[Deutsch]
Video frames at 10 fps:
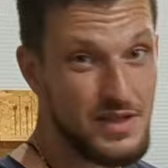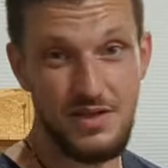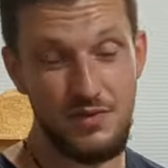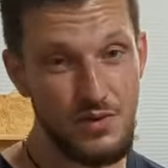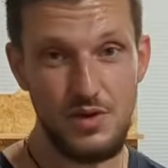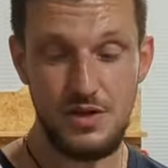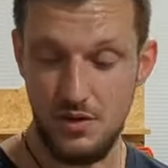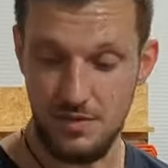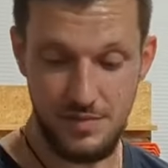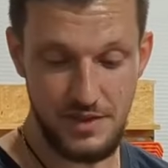Ich würde euch
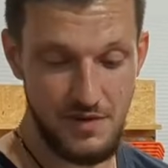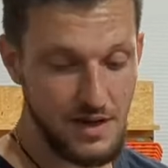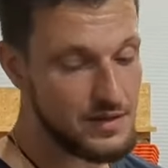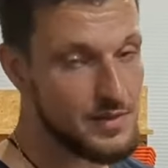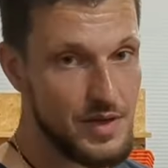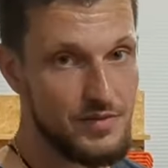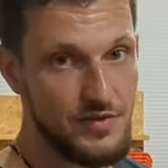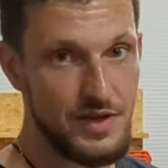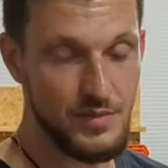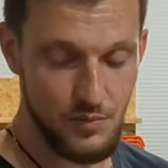auch im Privaten immer
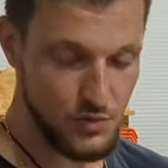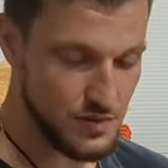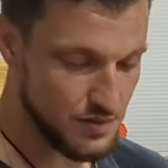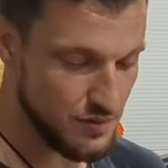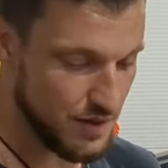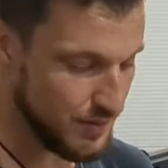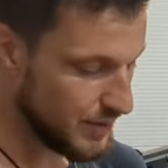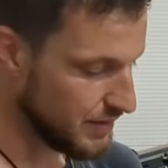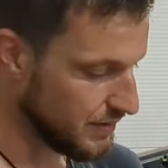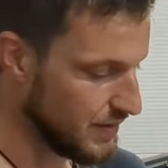empfehlen, mit Booster zu
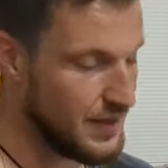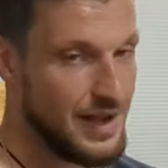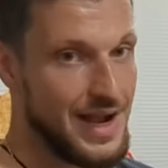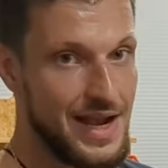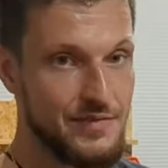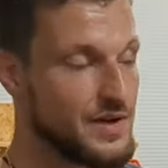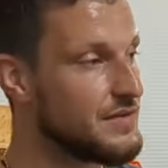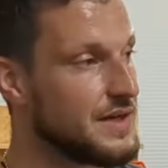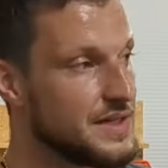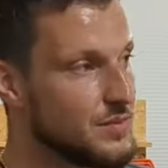arbeiten. Einfach
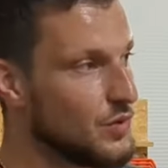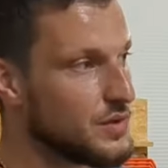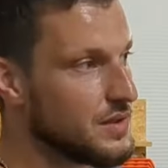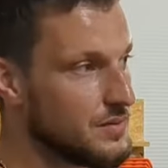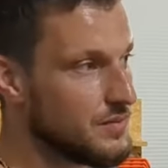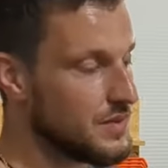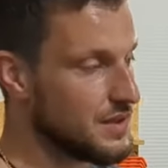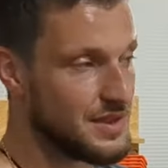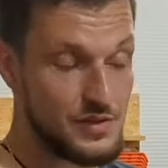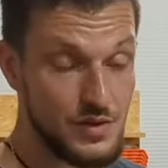weil die Boote im, in
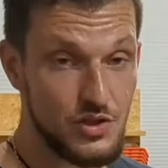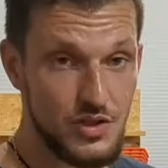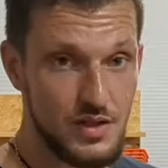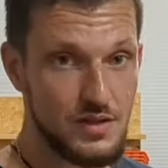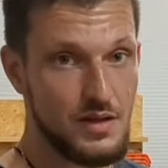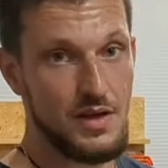der Sonne stehen.